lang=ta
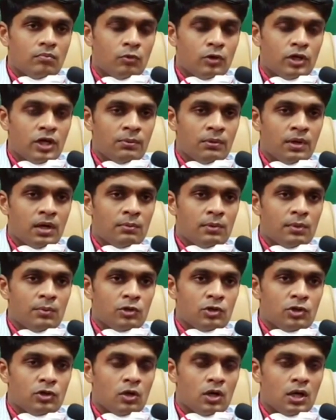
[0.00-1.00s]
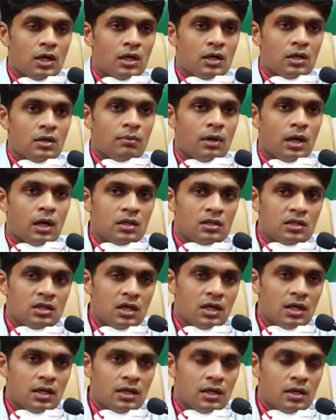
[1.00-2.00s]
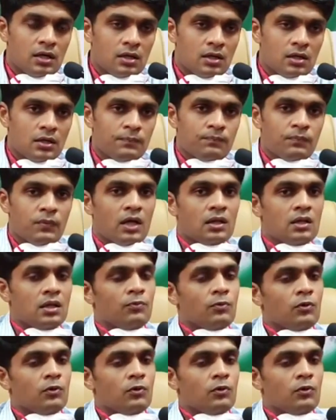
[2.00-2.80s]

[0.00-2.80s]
முக்கியமாக நம்ம முதியோர்களுக்கும் மாற்றுத்திறனாளிகளுக்கும் அதே